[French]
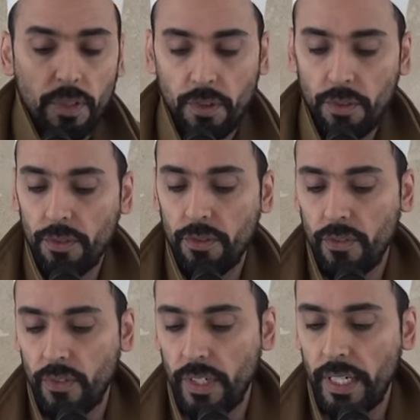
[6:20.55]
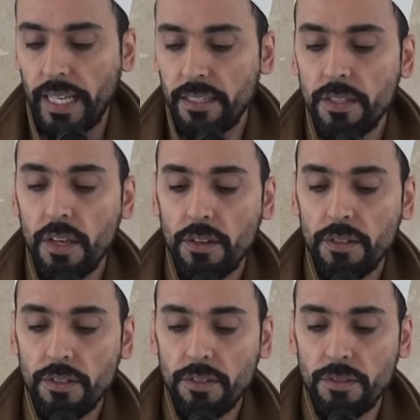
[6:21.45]
que la
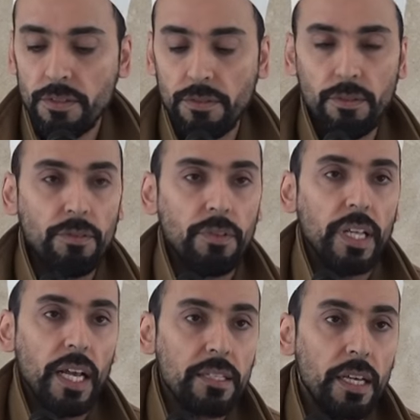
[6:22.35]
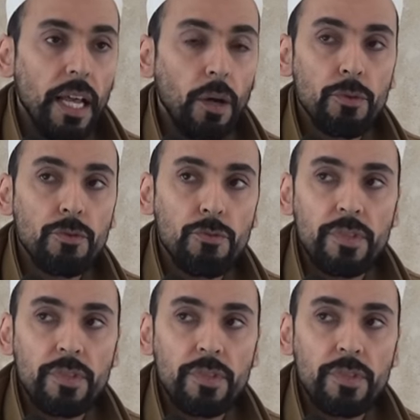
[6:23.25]
science de l'Ihsan a reçu.